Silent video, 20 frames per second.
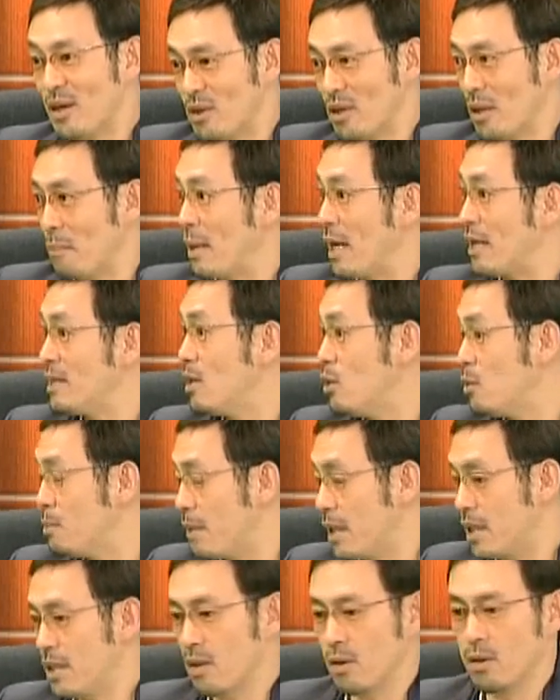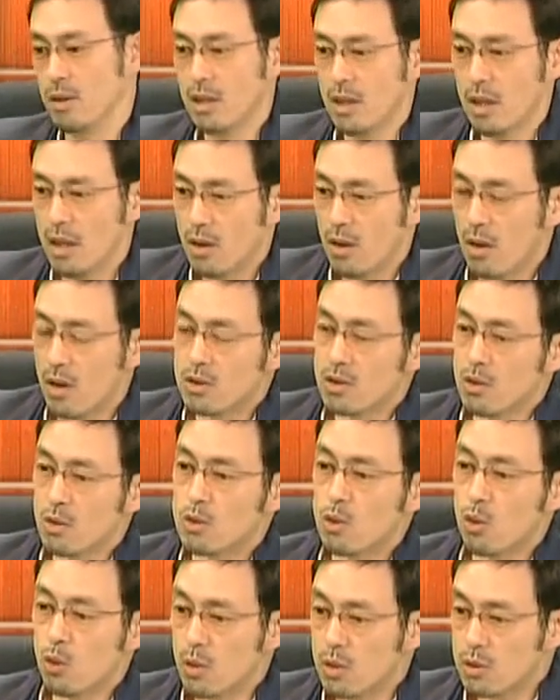总有了嘛？又没有，或
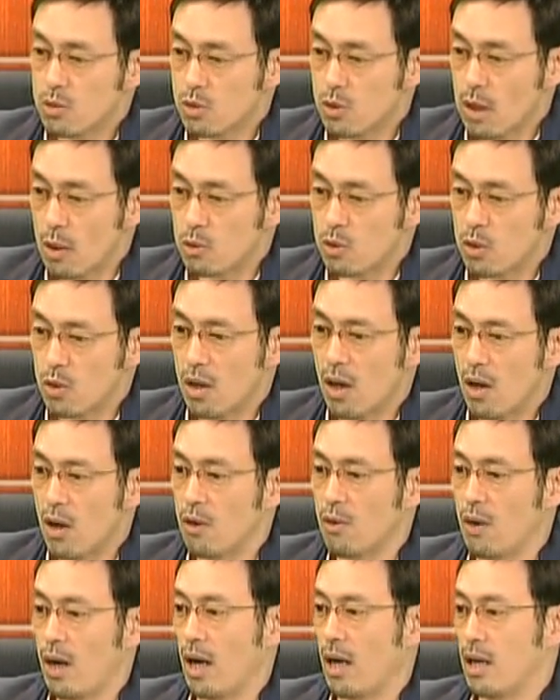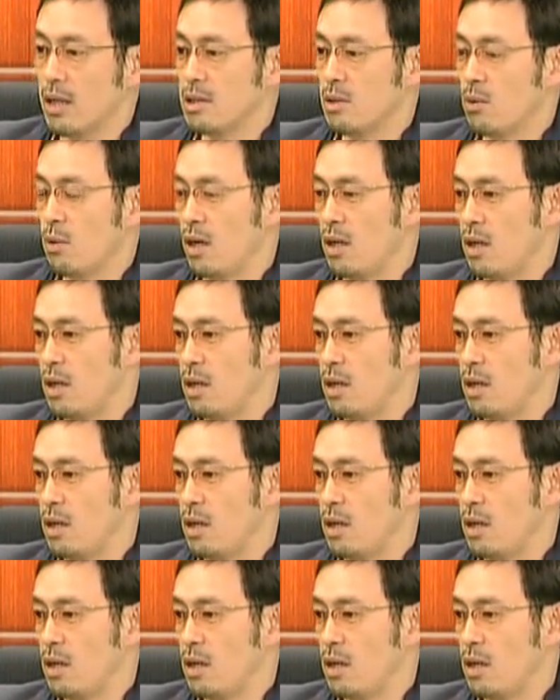说都到最后啊，